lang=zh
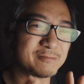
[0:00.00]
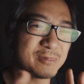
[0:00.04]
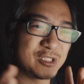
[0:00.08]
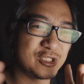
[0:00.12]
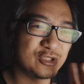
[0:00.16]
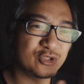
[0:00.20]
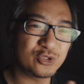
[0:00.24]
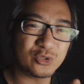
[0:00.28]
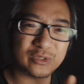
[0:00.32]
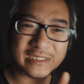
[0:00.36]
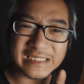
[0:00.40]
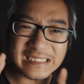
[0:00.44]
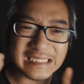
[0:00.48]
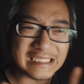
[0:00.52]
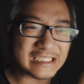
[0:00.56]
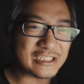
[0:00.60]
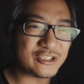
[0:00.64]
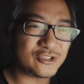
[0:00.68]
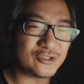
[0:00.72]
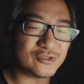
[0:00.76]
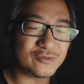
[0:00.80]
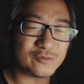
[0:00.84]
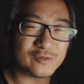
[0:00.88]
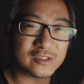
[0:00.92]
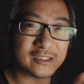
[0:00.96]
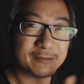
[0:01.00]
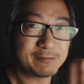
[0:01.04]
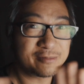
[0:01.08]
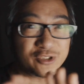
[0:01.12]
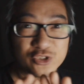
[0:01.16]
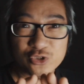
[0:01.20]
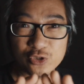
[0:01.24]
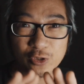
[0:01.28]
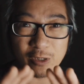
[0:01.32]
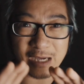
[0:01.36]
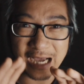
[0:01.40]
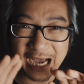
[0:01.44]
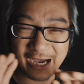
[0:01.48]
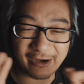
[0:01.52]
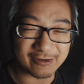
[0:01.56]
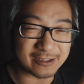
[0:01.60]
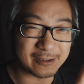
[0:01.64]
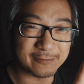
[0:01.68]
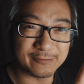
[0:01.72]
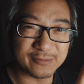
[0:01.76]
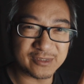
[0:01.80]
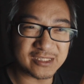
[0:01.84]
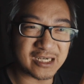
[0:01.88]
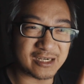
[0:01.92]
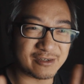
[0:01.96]
比如说英，这不是说好
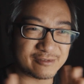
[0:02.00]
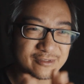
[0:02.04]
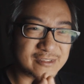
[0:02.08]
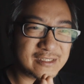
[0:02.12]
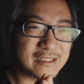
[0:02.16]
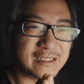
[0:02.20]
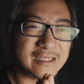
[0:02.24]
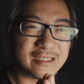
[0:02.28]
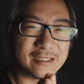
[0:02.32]
跟不好，